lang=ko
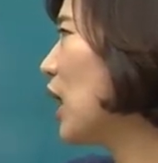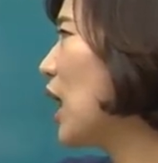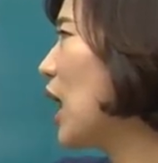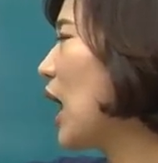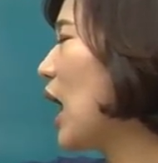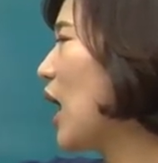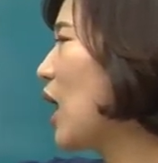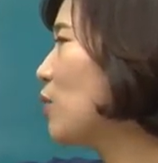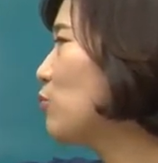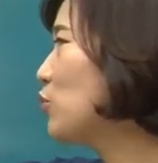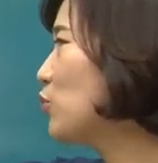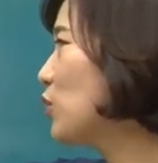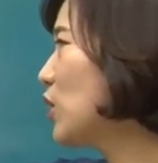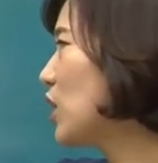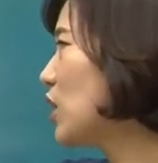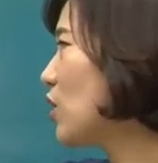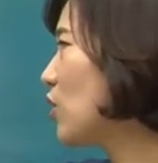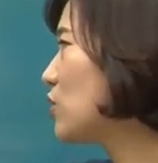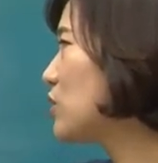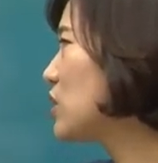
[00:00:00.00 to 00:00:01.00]

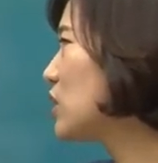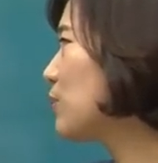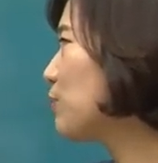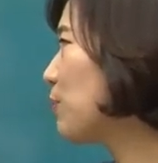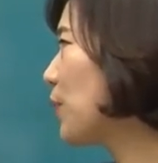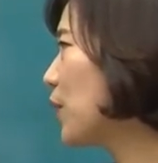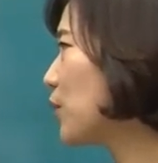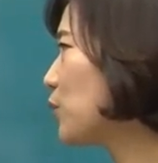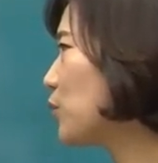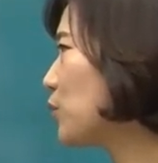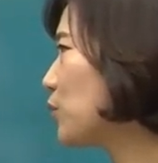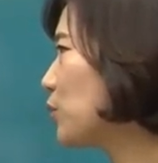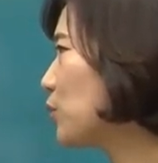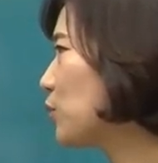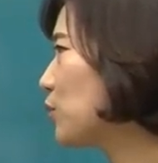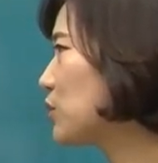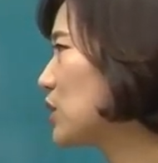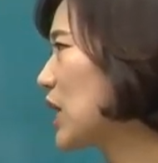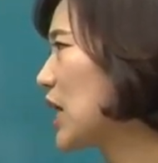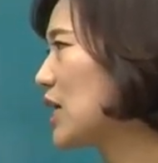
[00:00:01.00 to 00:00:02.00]
아무리
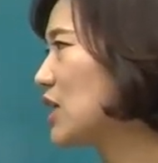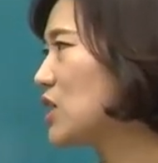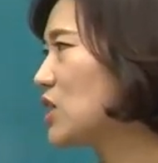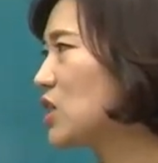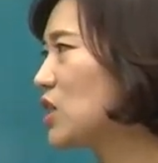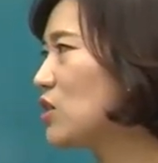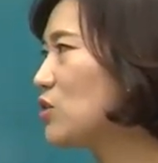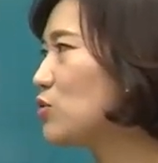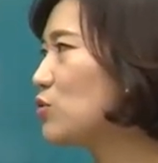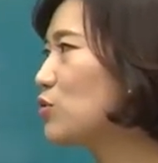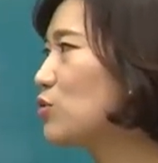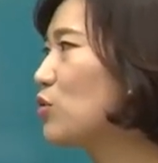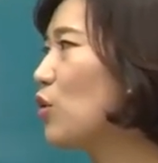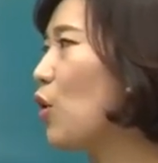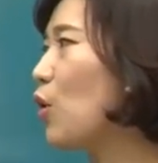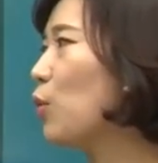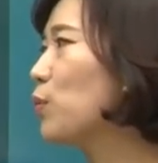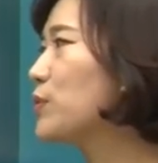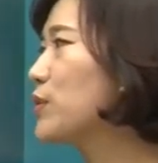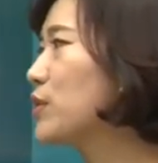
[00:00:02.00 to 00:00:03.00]
연습해도 잘 칠 수
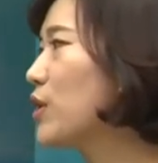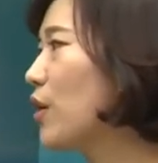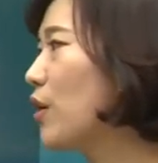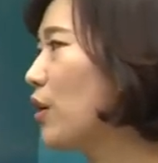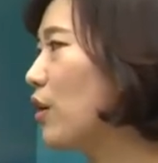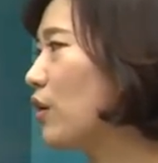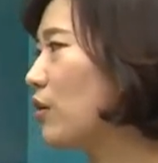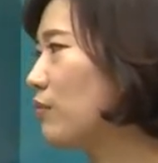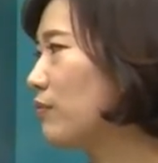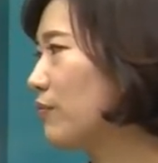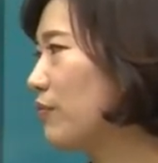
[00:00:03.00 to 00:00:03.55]
없어요.